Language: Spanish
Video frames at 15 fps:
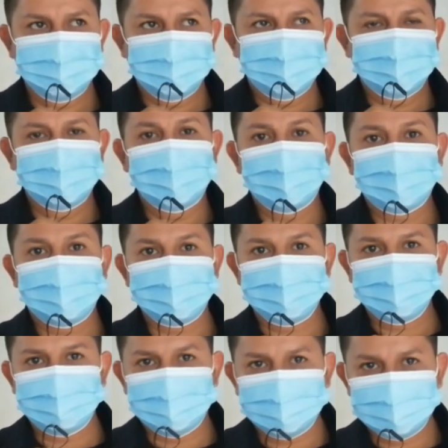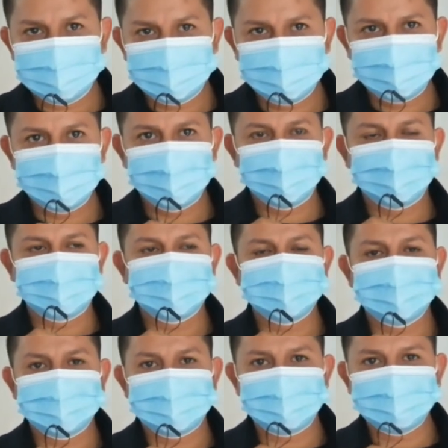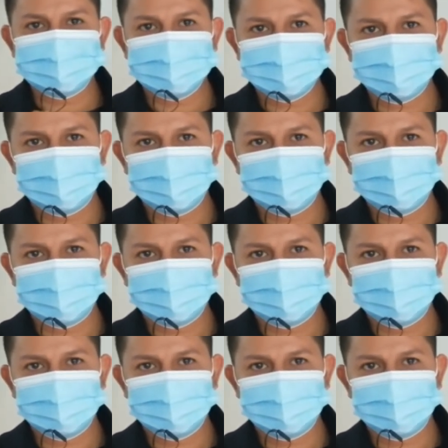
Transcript: de la academia o de C3,